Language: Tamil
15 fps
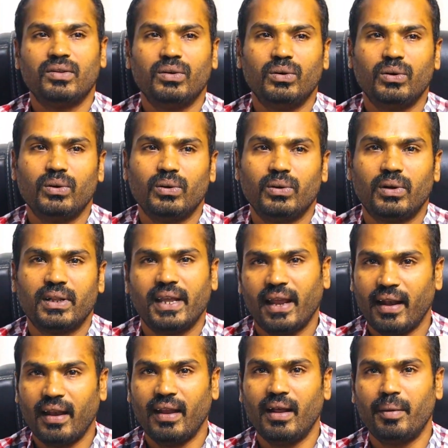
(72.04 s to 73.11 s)
ஸோ அது
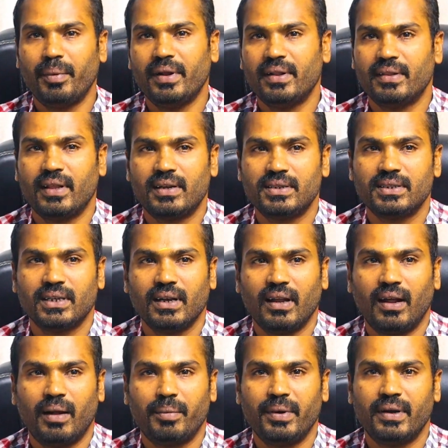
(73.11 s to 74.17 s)
என்ன அப்படின்னு
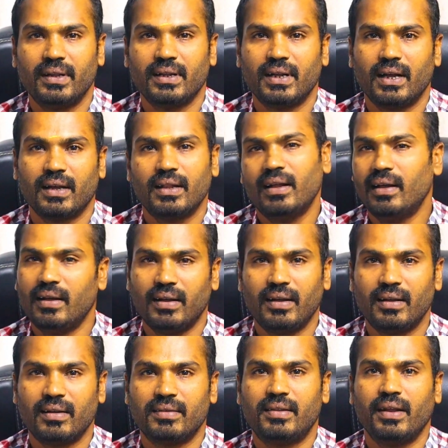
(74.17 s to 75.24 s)
தெரிஞ்சுக்கலாம் அப்படின்றதுக்காக தான்
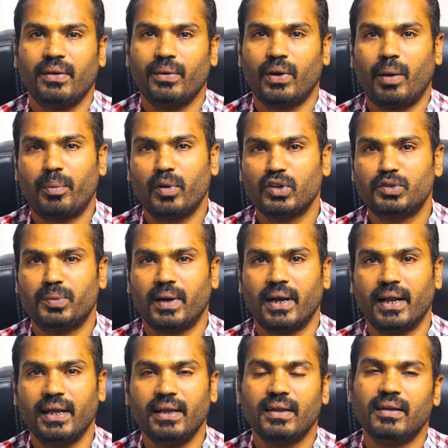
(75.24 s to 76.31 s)
சரி ஒரு அப்ரோச்
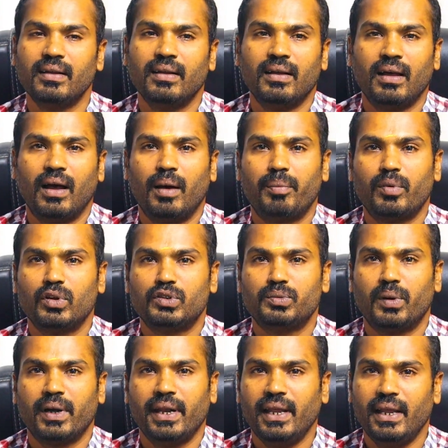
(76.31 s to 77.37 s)
பண்ணேன் அப்ரோச்
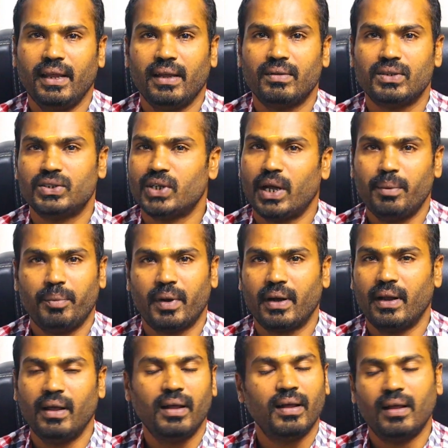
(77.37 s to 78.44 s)
பண்ணி ஜாயின்
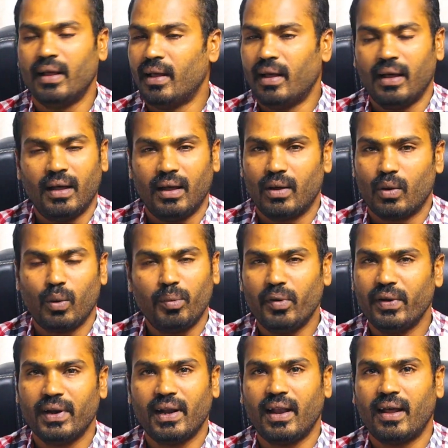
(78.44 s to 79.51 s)
பண்ணேன்
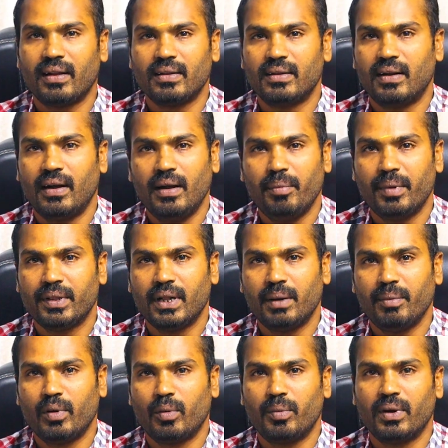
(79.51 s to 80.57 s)
ரொம்பவே நல்லா இருந்தது ரெண்டு
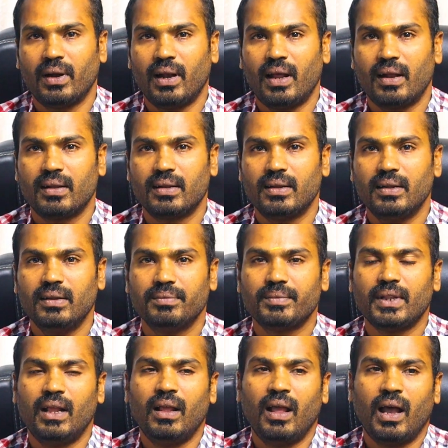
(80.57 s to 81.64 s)
மெத்தடுமே ரொம்ப நல்லா இருந்தது
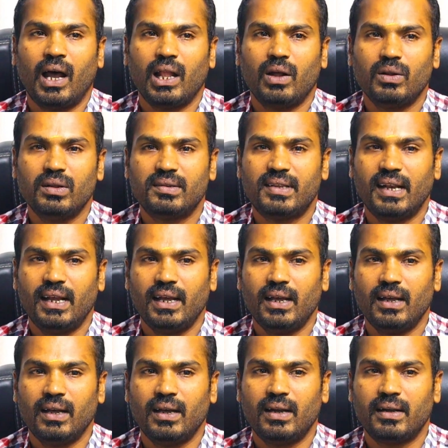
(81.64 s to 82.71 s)
அதாவது சில
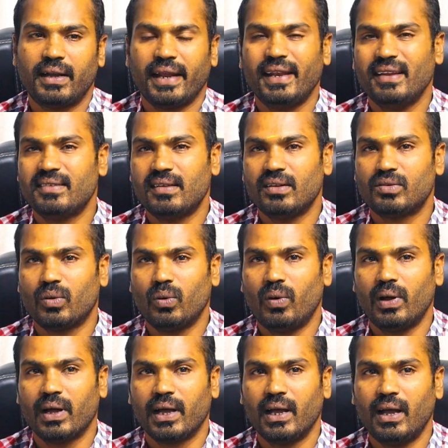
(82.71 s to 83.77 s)
டெக்னிக்ஸ்லாம்
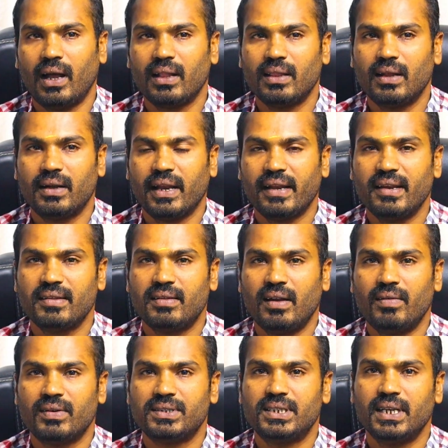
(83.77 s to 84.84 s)
சொல்லுவாங்க அந்த
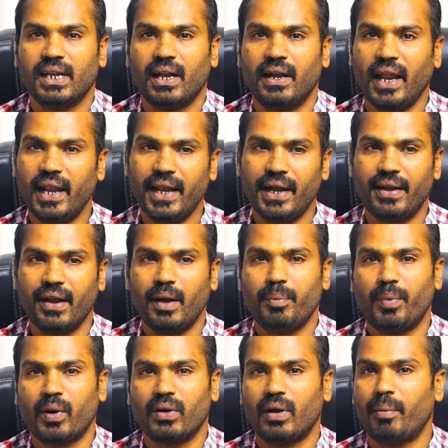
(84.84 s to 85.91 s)
டெக்னிக்ஸ்லாம் வச்சு நீங்கள் டெய்லி
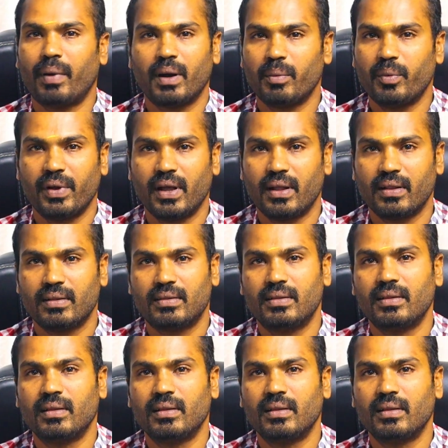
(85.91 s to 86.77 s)
ட்ரேட் பண்ணோன்னா பண்ண முடியாது